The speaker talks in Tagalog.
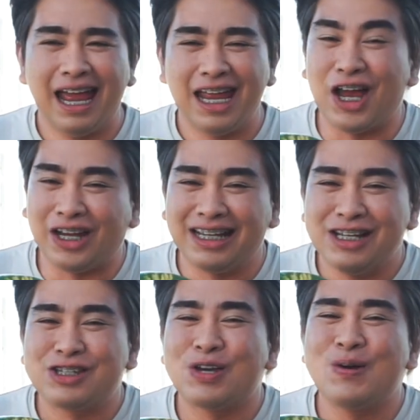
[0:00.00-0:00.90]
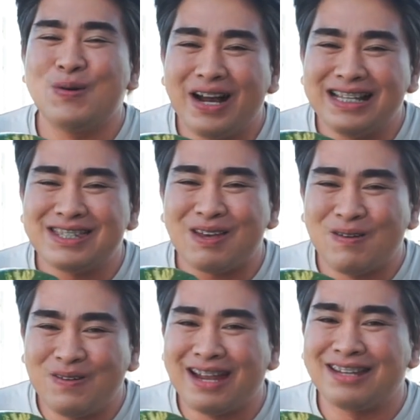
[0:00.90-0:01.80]
Yan. So, once a
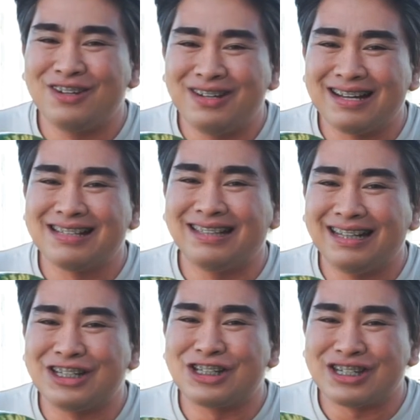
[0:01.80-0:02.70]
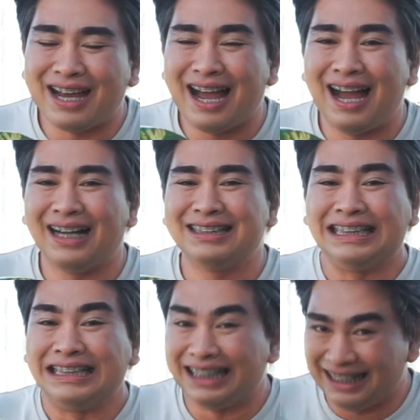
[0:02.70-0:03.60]
week nyo lang din siya
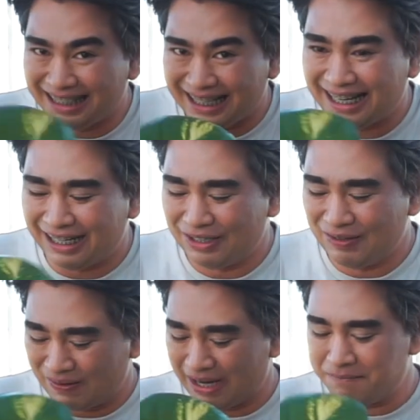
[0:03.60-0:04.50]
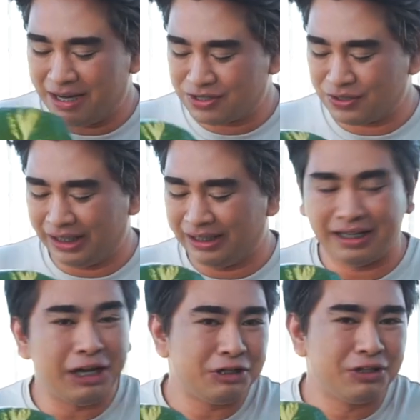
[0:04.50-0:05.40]
didiligan. Okay, make sure
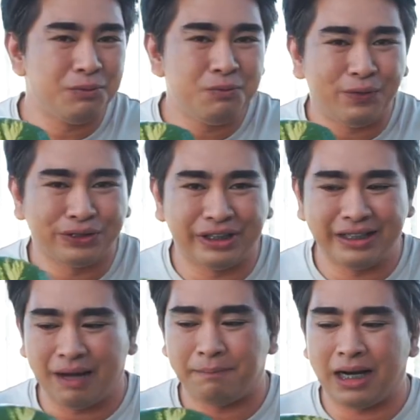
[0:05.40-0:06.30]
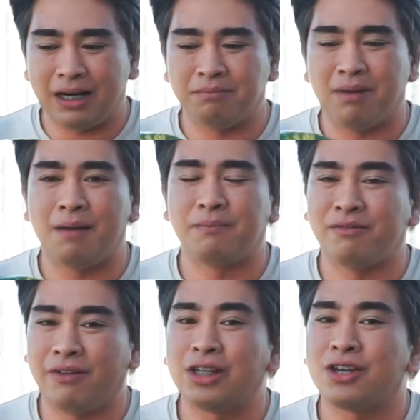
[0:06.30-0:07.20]
i-drain nyo yung water niya para
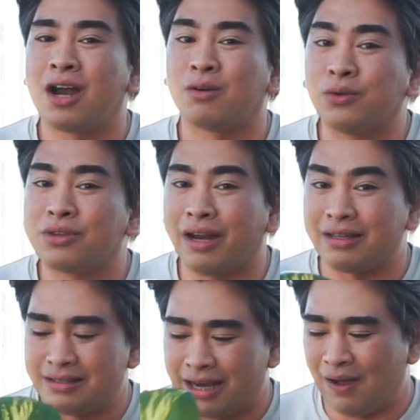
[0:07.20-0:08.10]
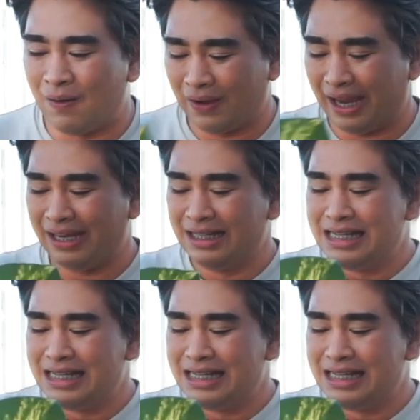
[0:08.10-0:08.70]
ma-prevent ang root rot niya. Okay?